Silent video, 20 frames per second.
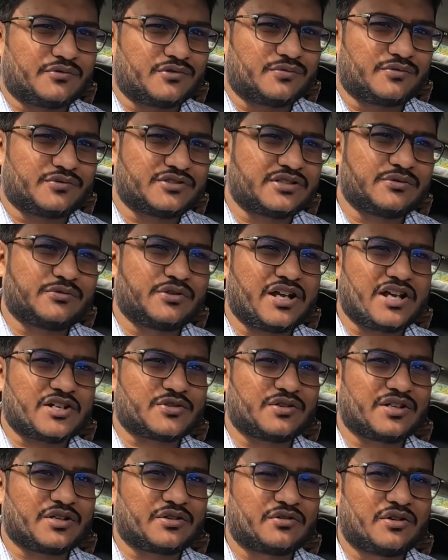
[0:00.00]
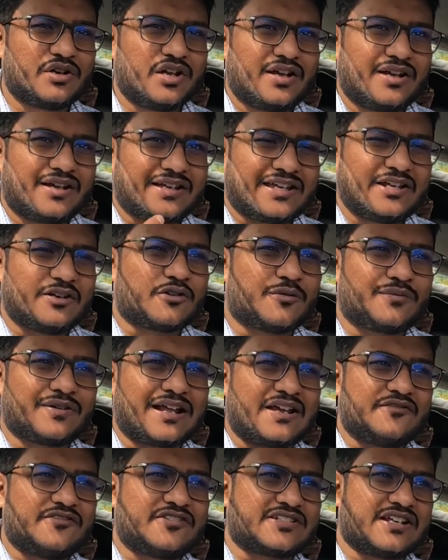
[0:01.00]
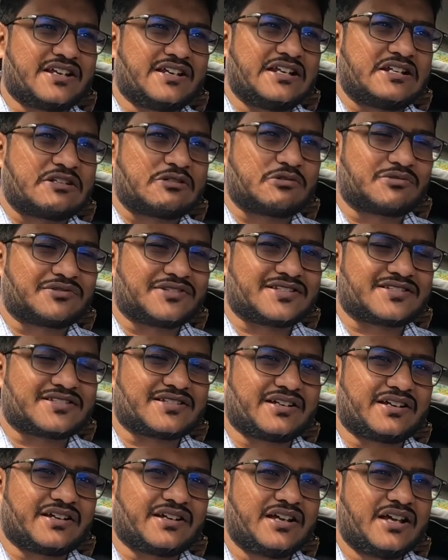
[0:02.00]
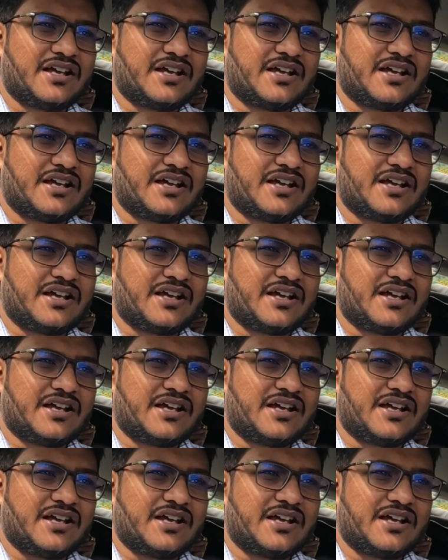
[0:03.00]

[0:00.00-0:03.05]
বলবো যে উনি আসলে কীরকম লাইফস্টাইল লিড করতেছে